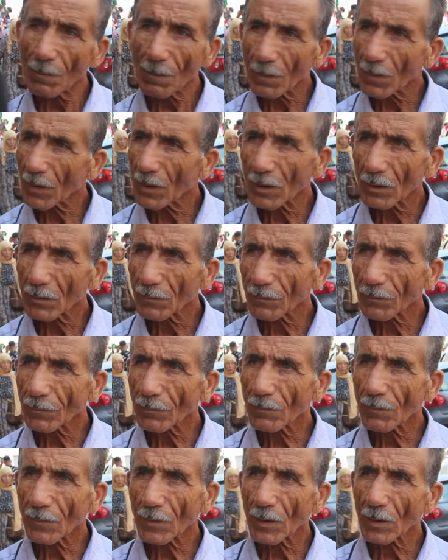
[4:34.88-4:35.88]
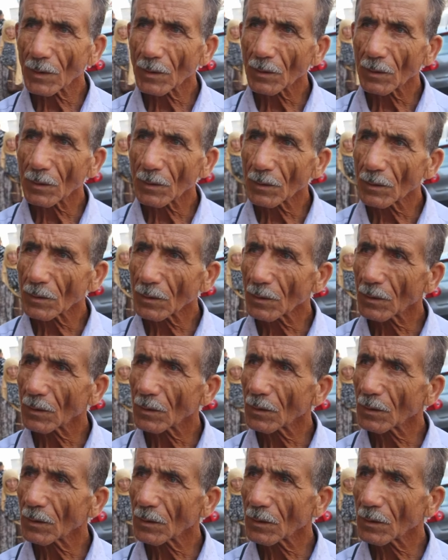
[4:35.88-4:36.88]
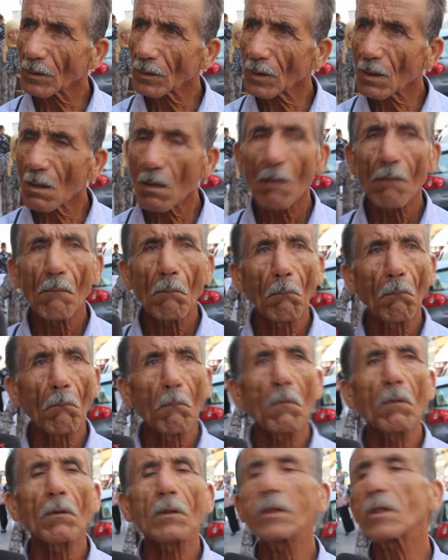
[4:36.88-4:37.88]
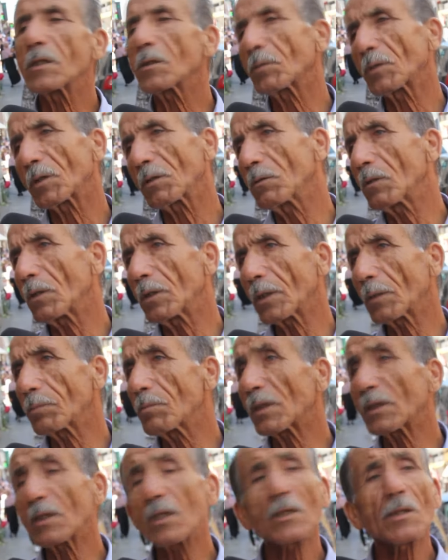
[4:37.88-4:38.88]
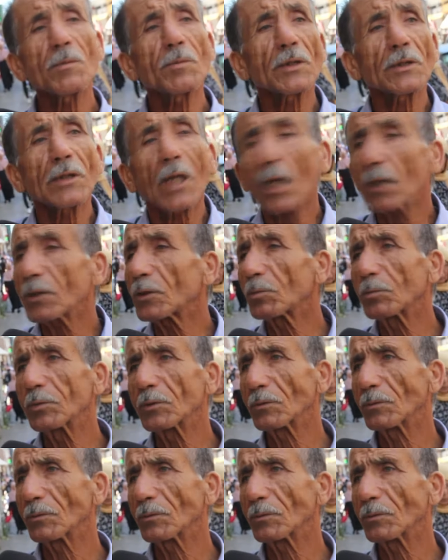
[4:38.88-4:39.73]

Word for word: نعم، كي تروح فرحان بنهارك قداش هكاك؟ ايش باش نقول لك ما تنجمش تحسب